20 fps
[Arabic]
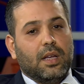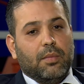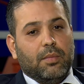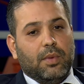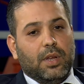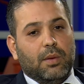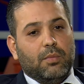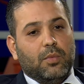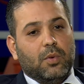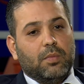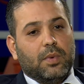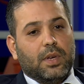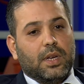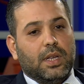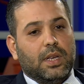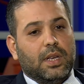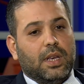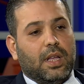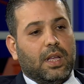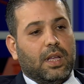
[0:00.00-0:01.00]
من
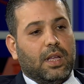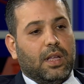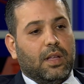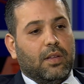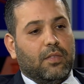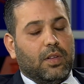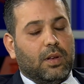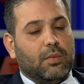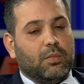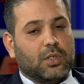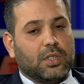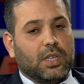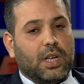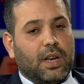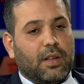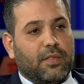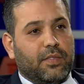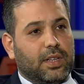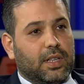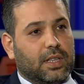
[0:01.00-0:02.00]
الممكن
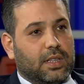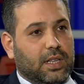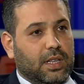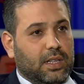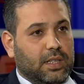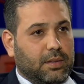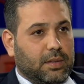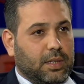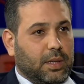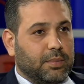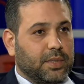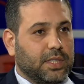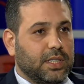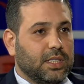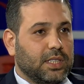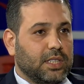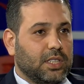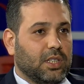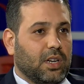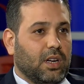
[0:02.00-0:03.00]
فالمشرع في
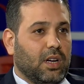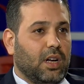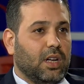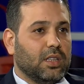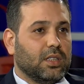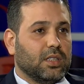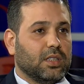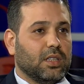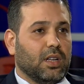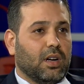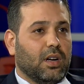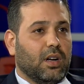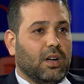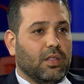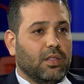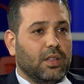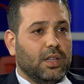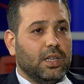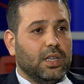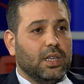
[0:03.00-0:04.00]
تبسيط اجراءات
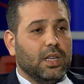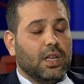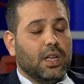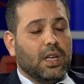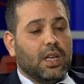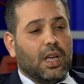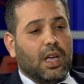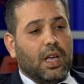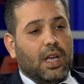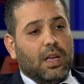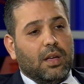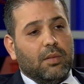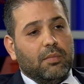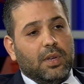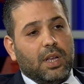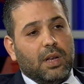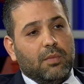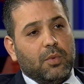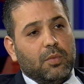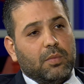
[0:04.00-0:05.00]
التقاضي
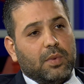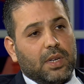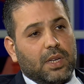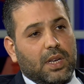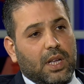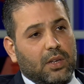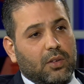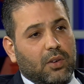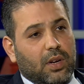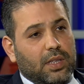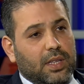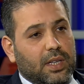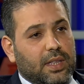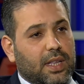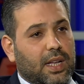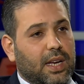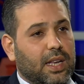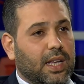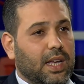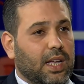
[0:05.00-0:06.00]
من الممكن ان يؤدي
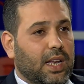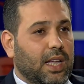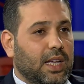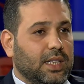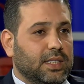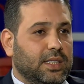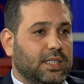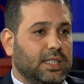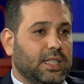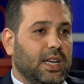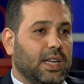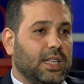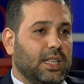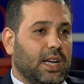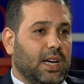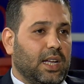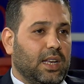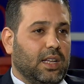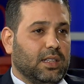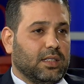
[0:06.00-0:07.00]
ذلك الى ازدياد
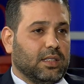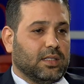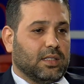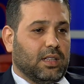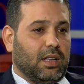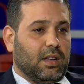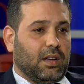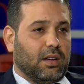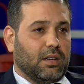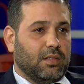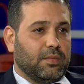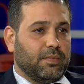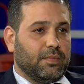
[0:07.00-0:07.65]
حالات الطلاق